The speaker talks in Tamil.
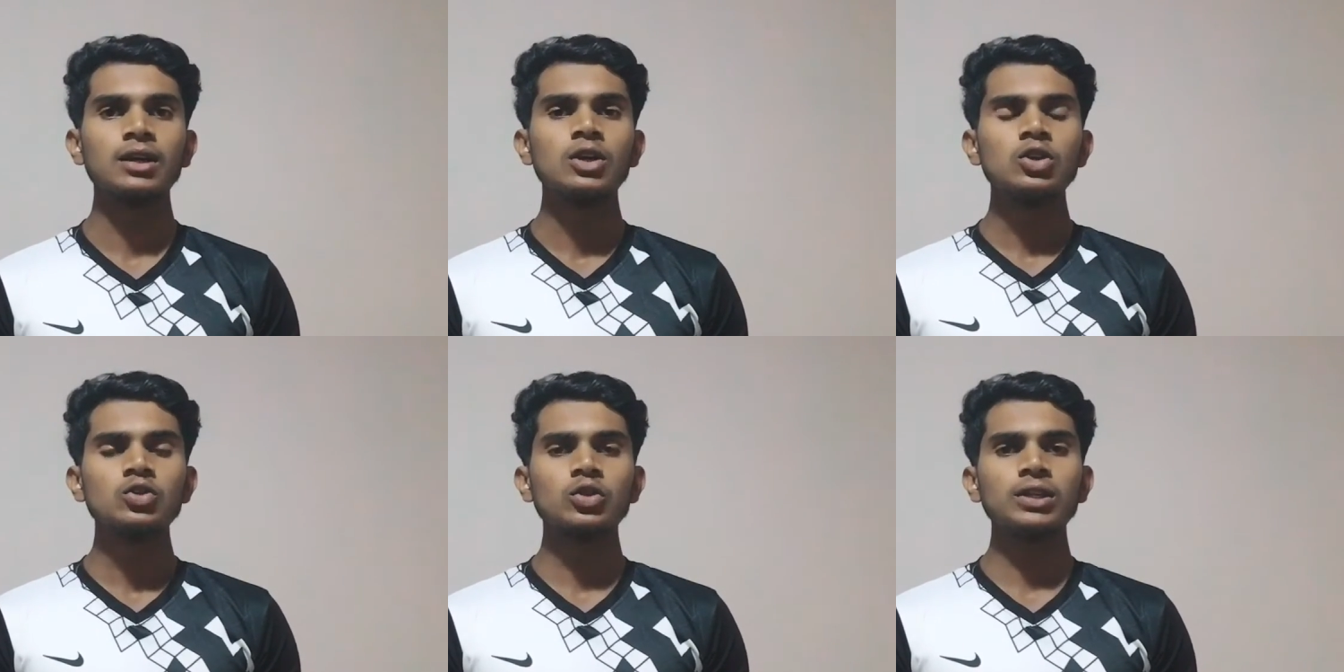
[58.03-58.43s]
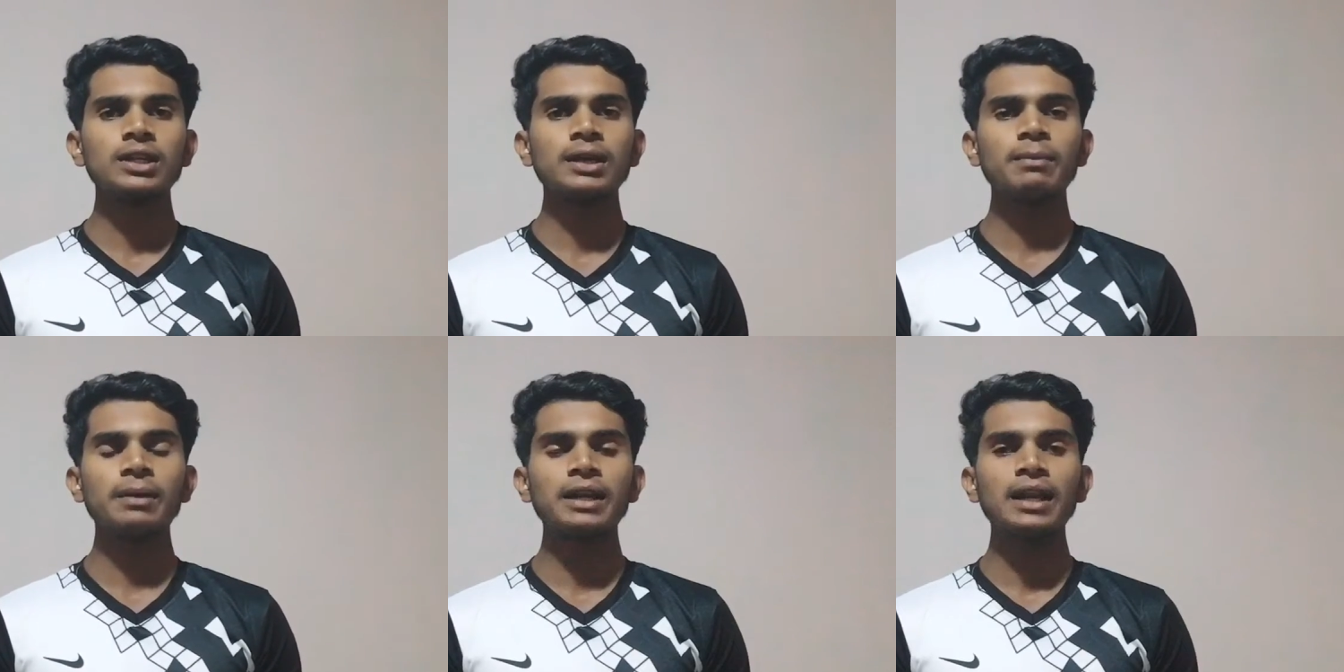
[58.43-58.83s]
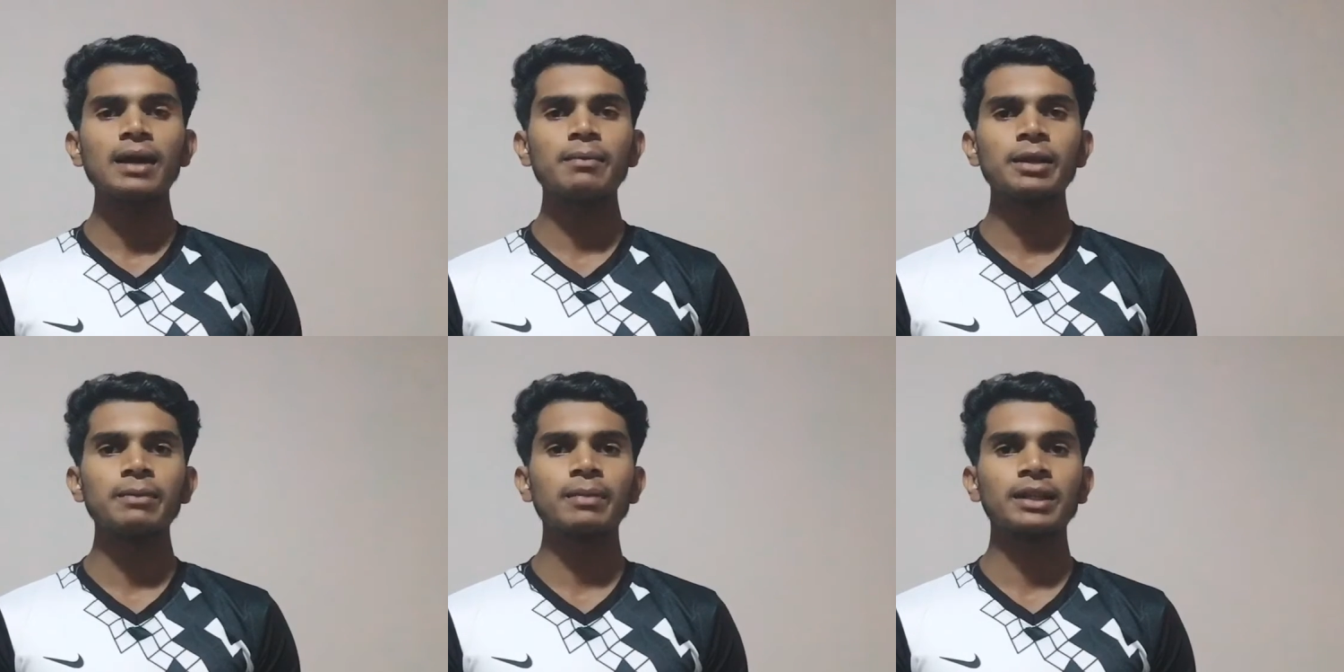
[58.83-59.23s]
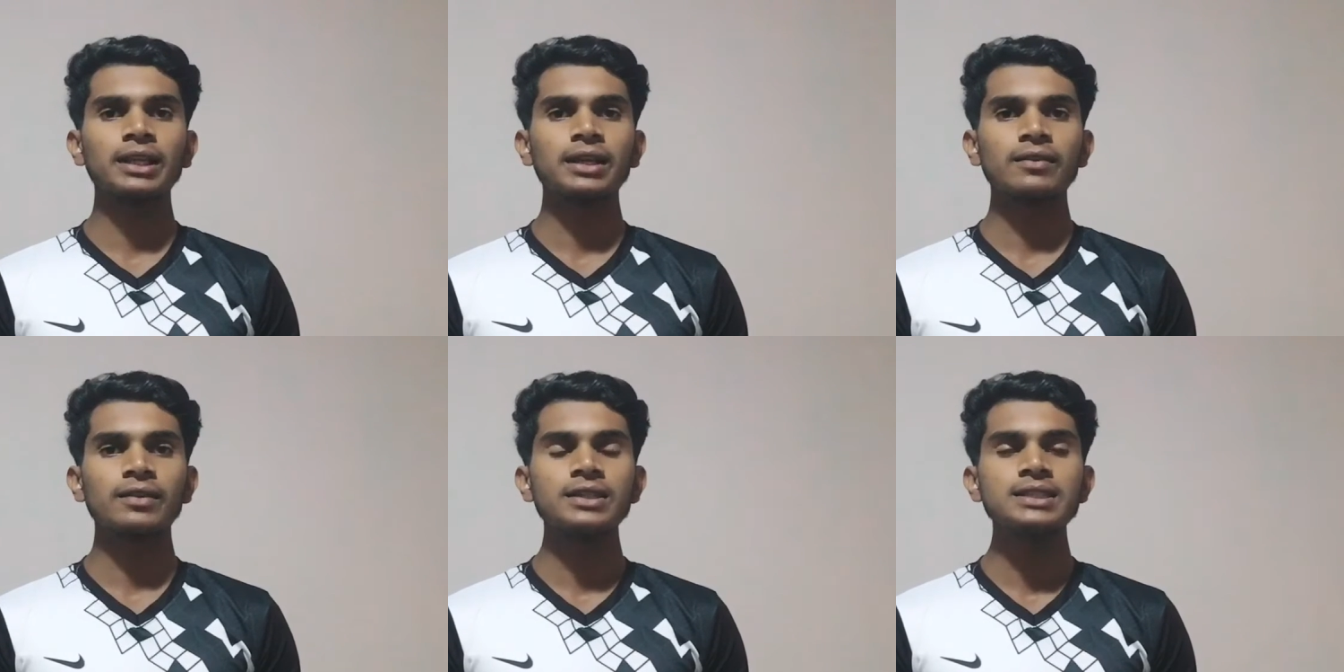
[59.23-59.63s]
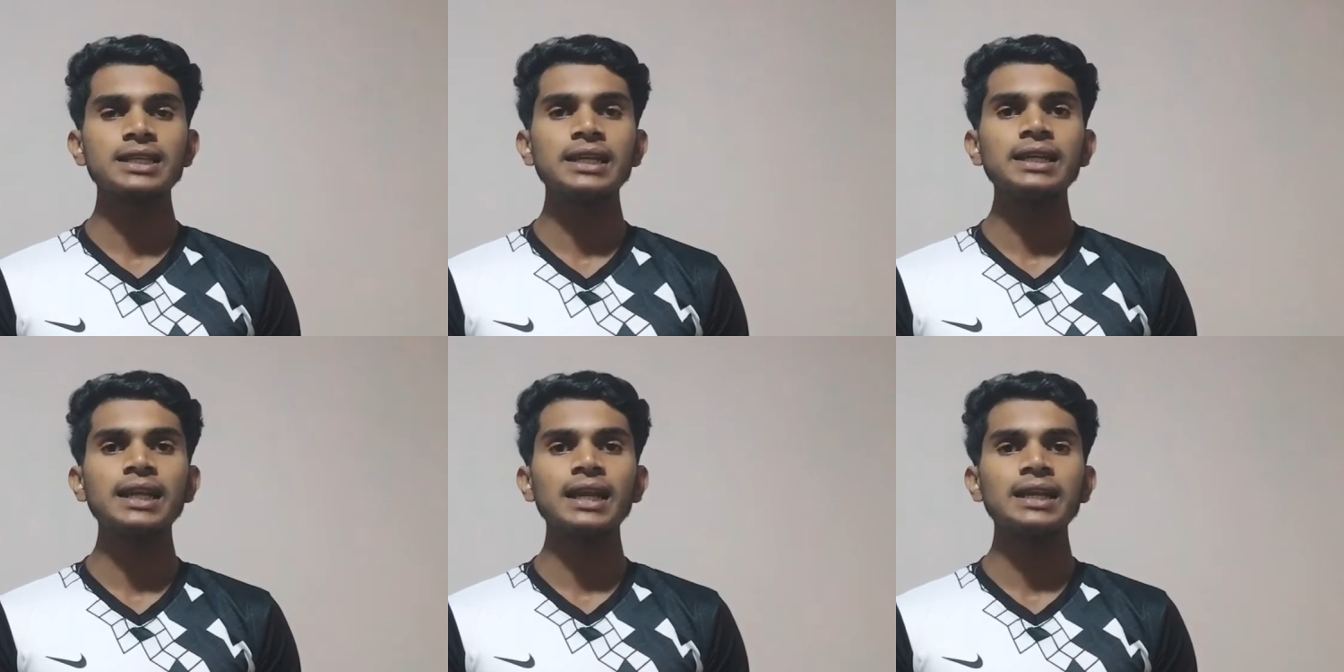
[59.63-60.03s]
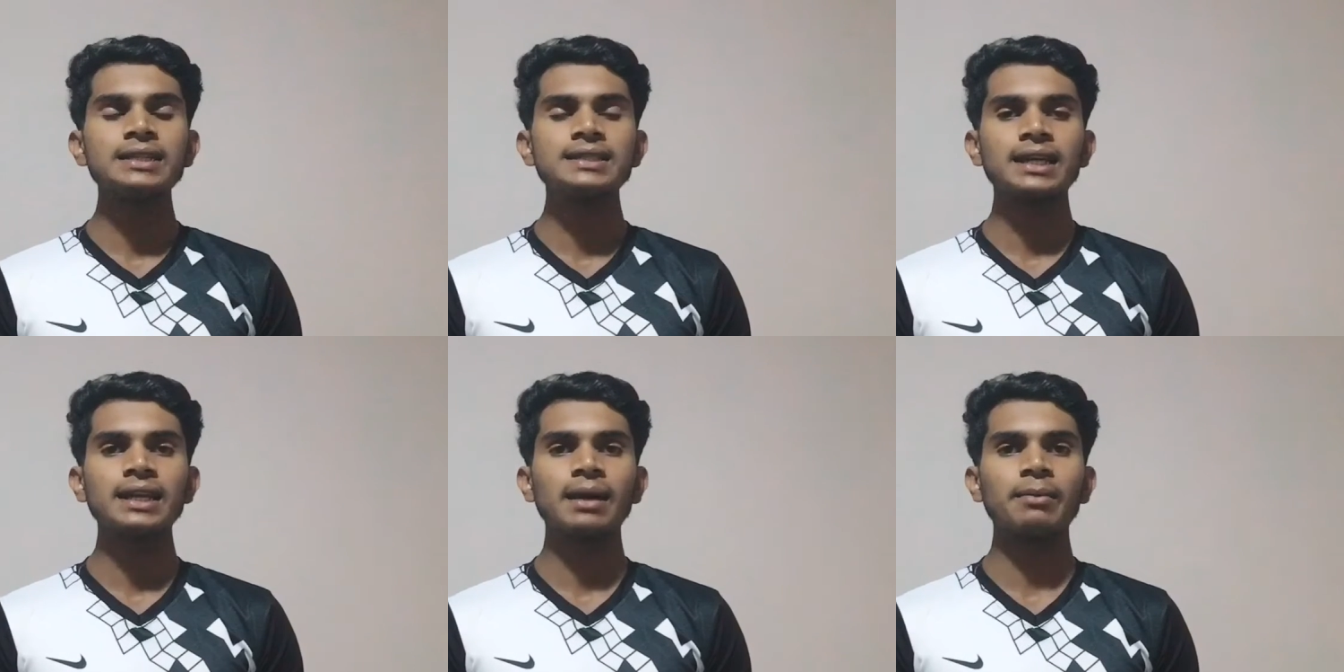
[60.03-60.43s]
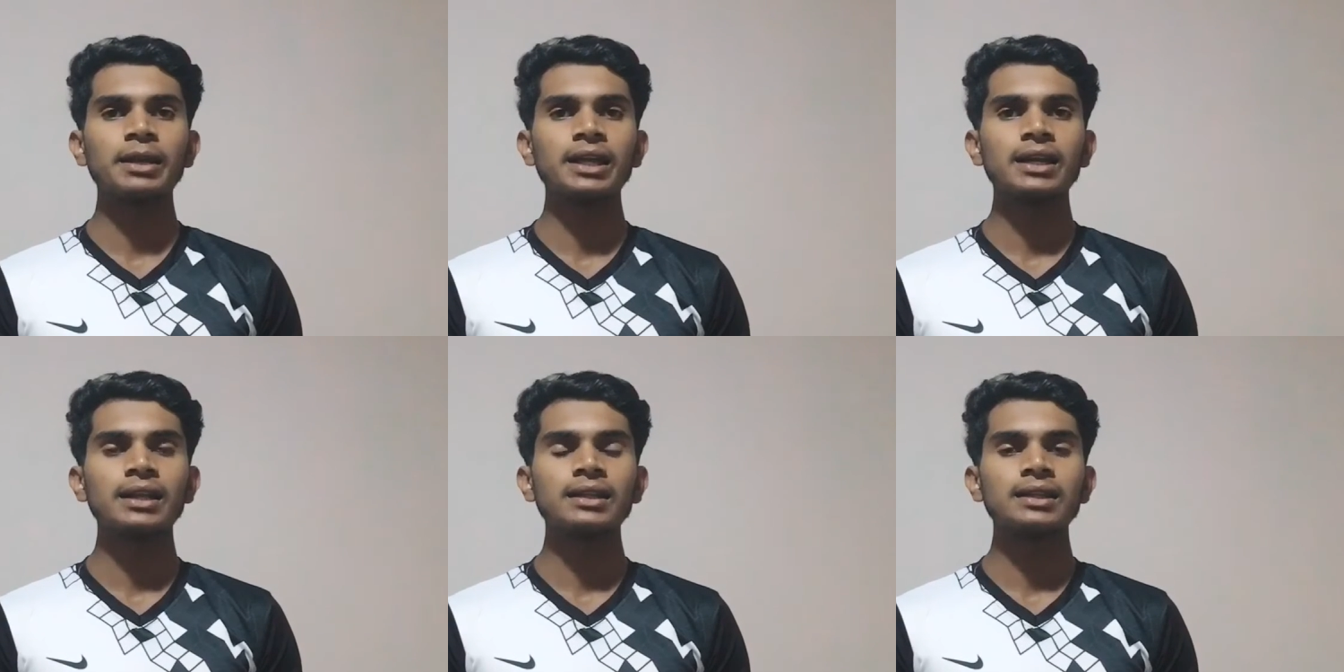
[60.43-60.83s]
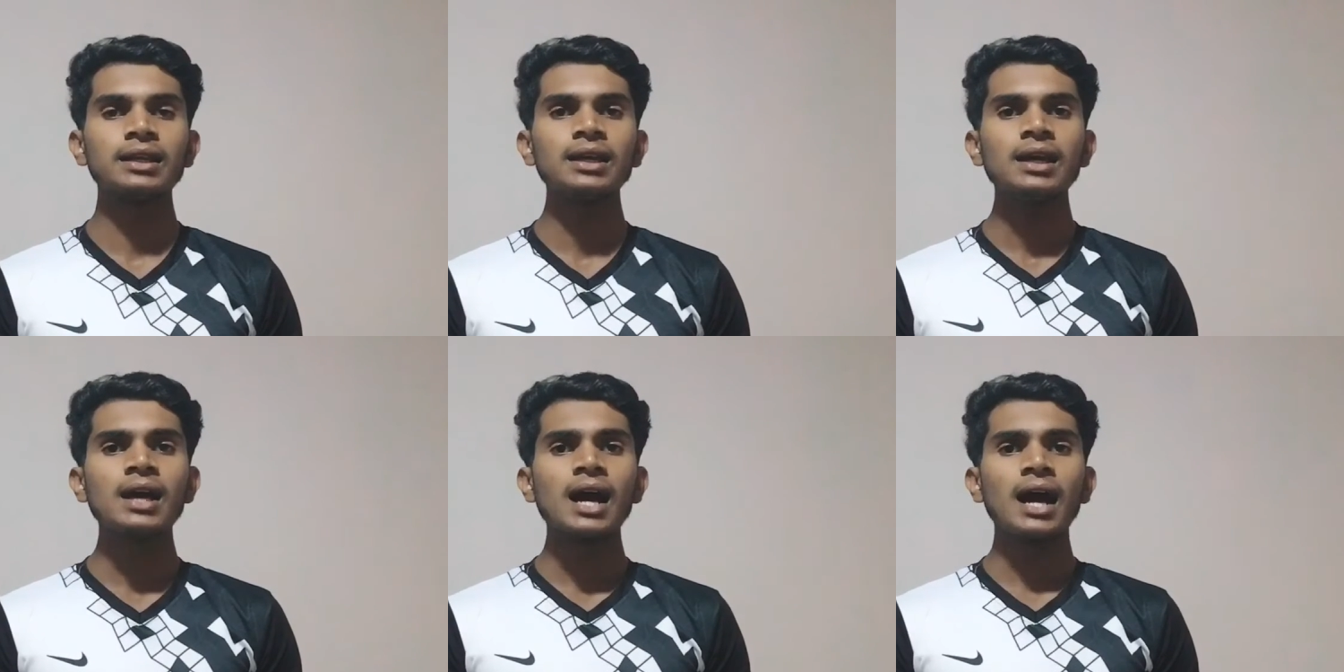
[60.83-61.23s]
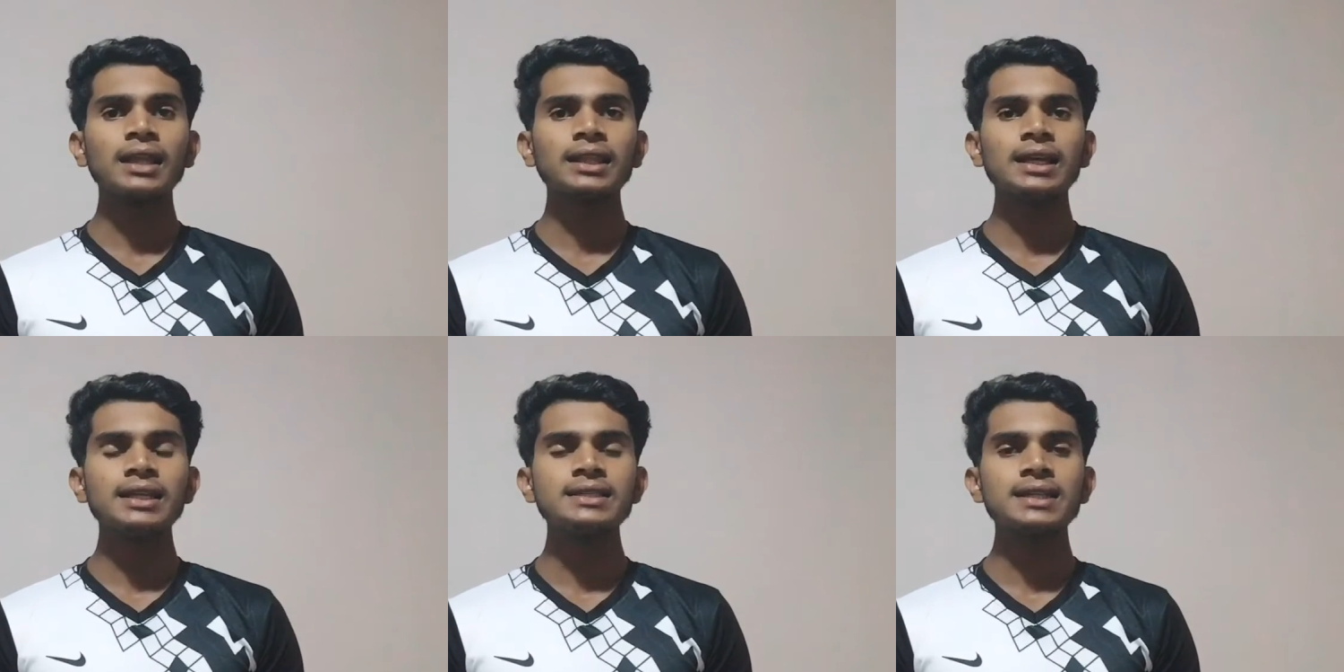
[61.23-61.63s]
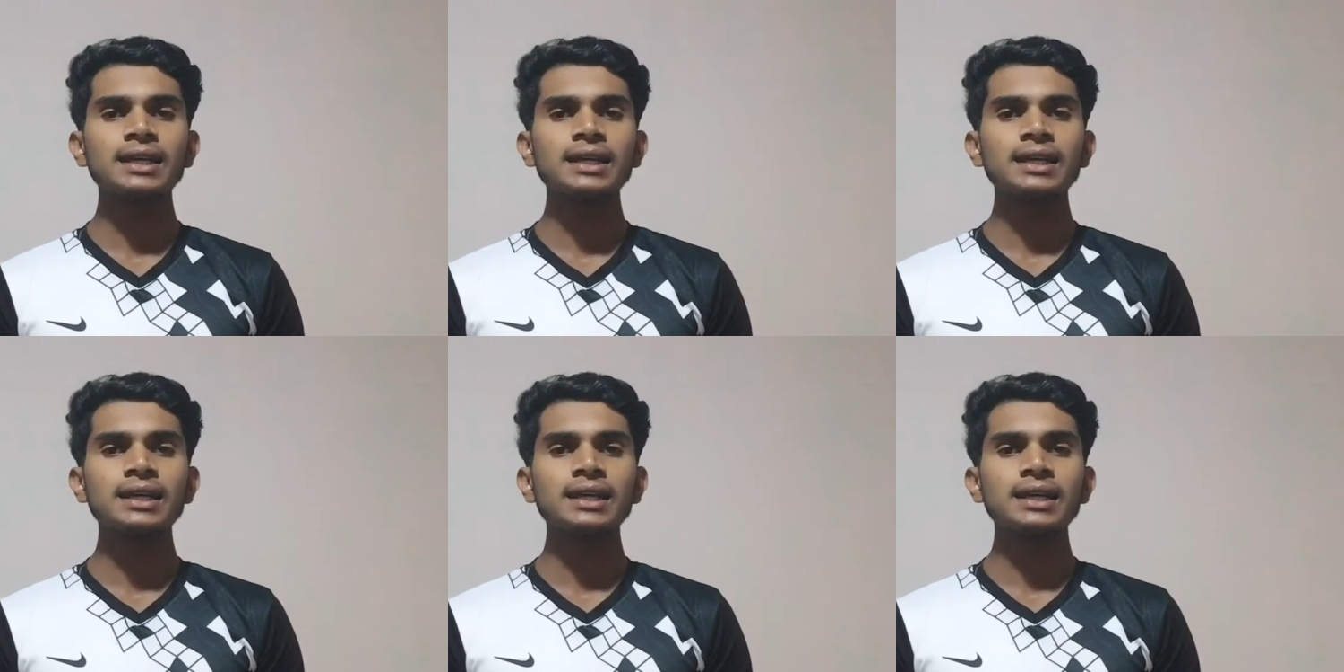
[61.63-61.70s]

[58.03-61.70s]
ஸோ இது என்ன அப்படின்னு பார்த்தீங்கன்னா ஃப்ரெண்ட்ஸ் இன்டெல் இன்சைட் அப்படிங்கிறது அந்த இன்சைட்